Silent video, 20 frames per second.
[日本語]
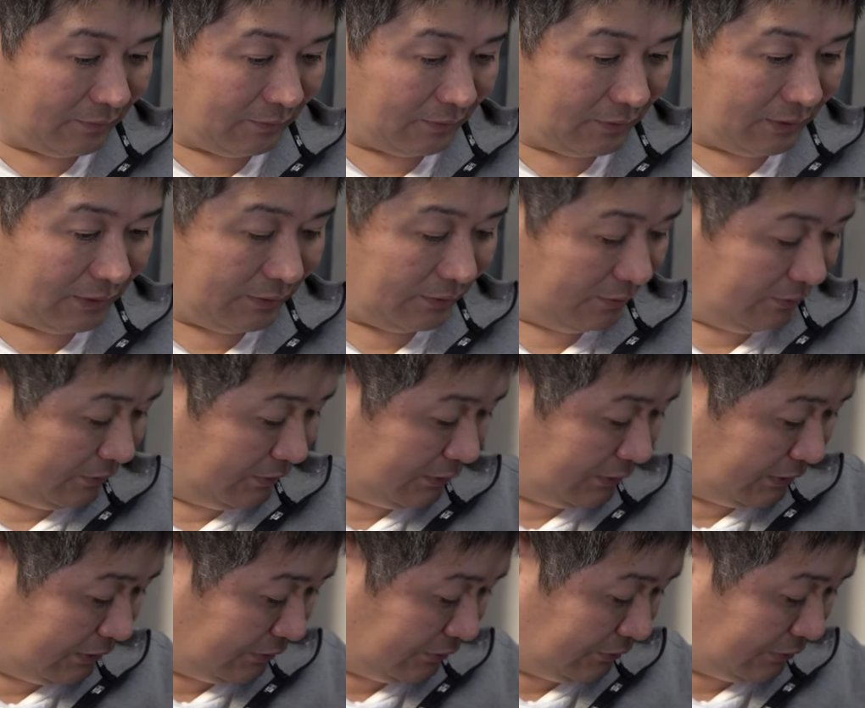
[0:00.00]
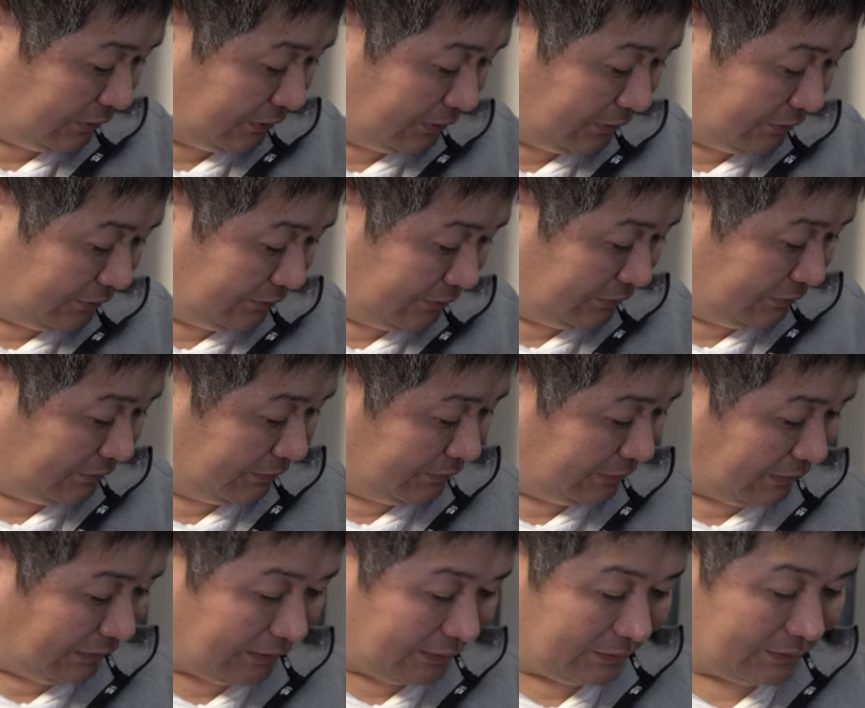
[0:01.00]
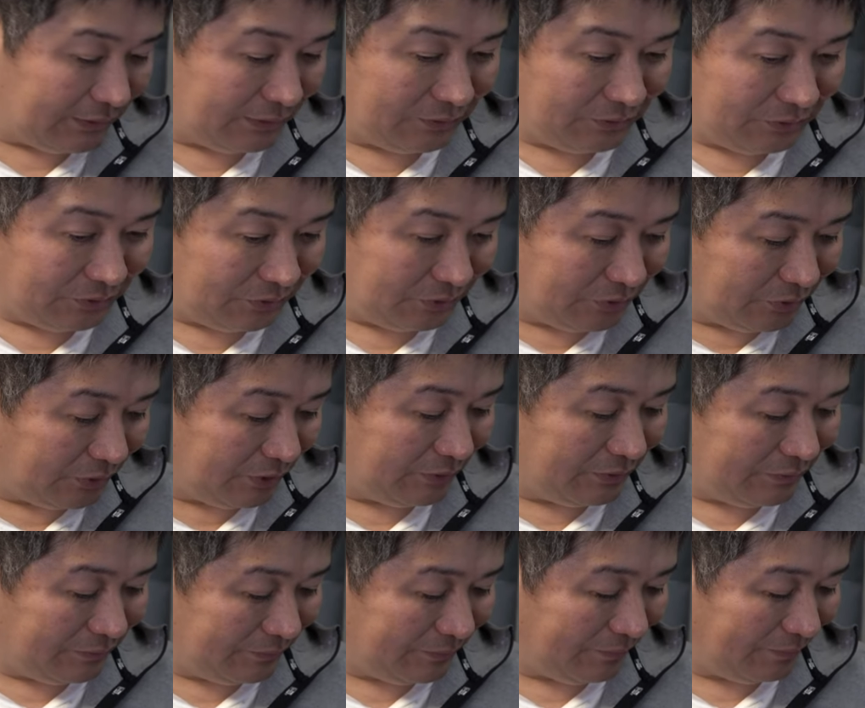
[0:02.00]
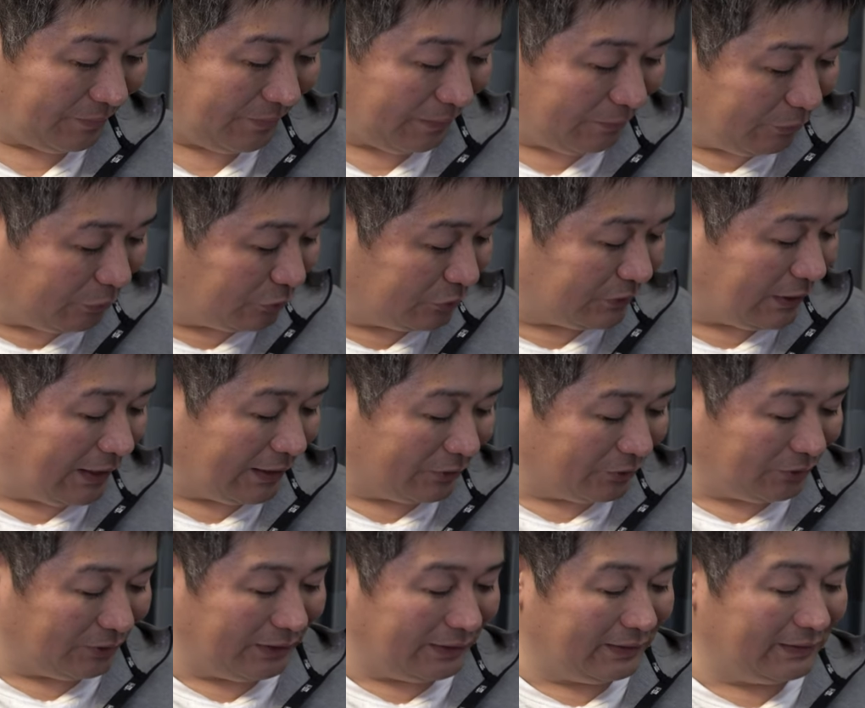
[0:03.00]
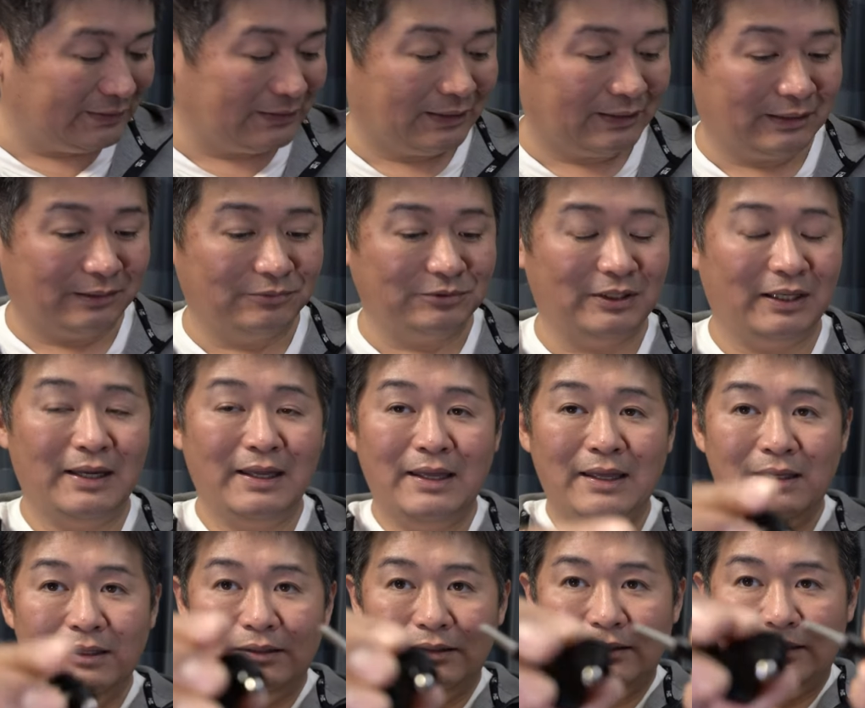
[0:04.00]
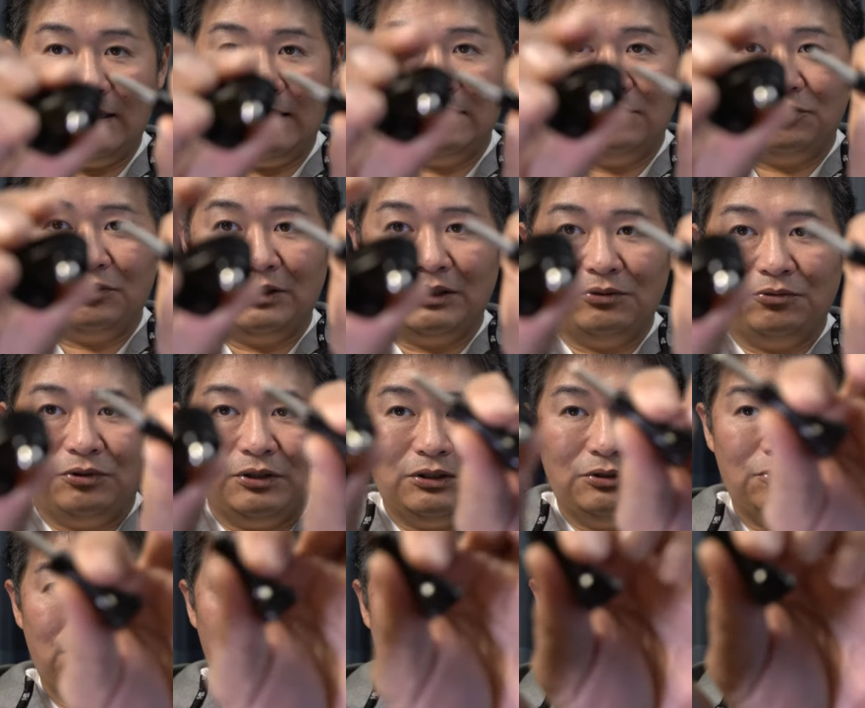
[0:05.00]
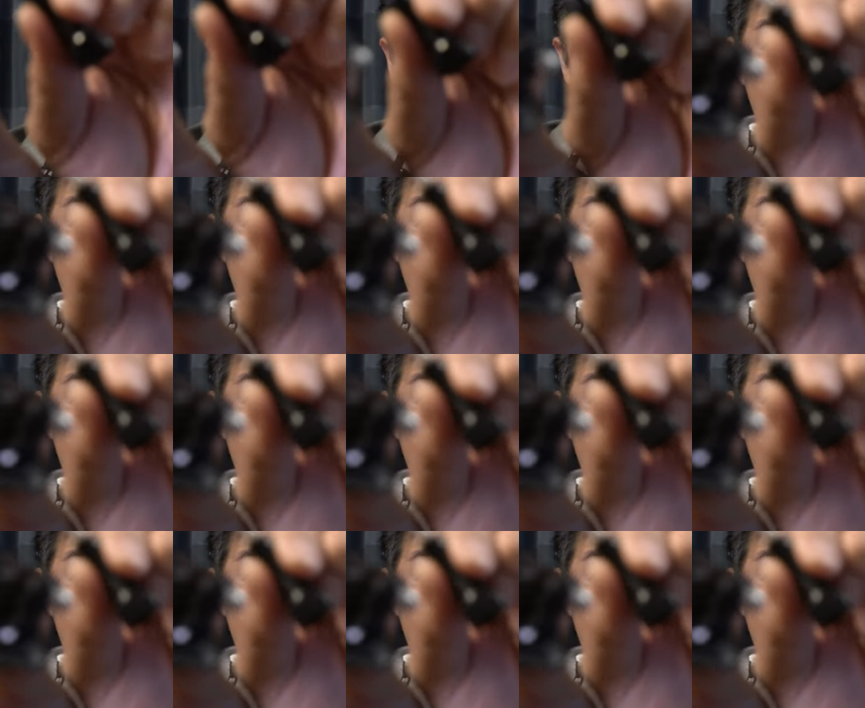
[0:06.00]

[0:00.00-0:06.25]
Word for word: あれ違う違うあ違うこれ僕が後で入れちゃったもんえっ、ー、とねこれとこれも